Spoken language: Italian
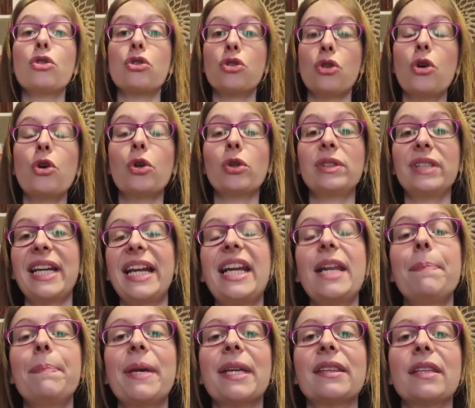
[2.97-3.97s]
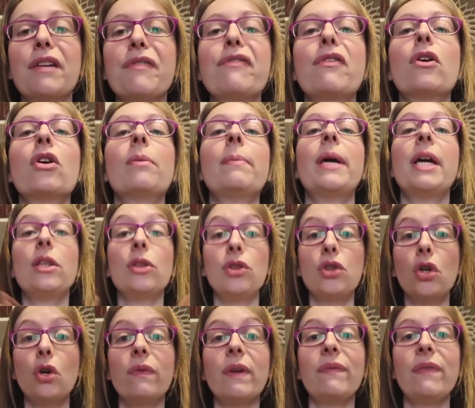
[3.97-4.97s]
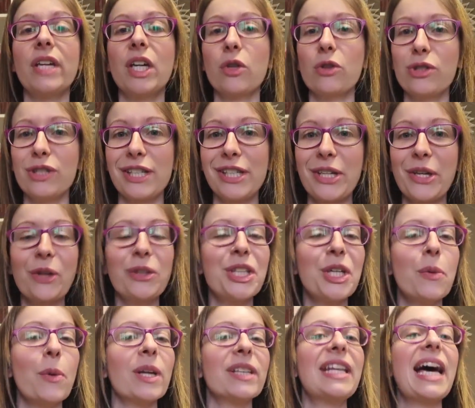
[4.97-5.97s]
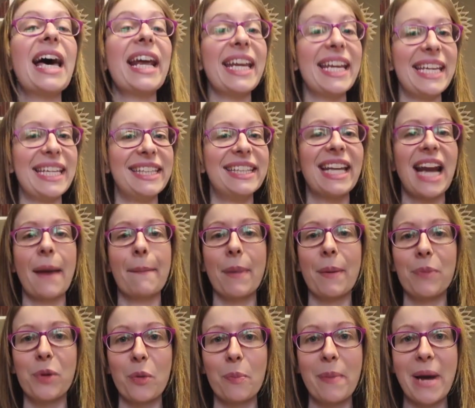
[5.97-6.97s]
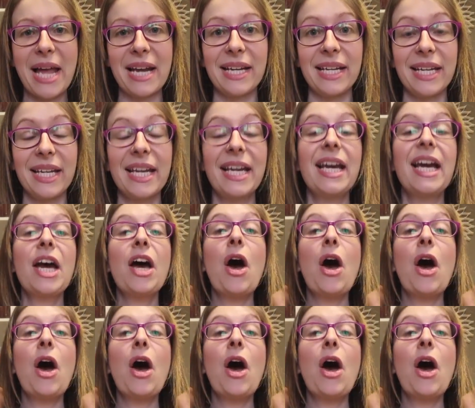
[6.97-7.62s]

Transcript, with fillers: sono tre le piattaforme dove vi consiglierò di guardare i dramma più belli.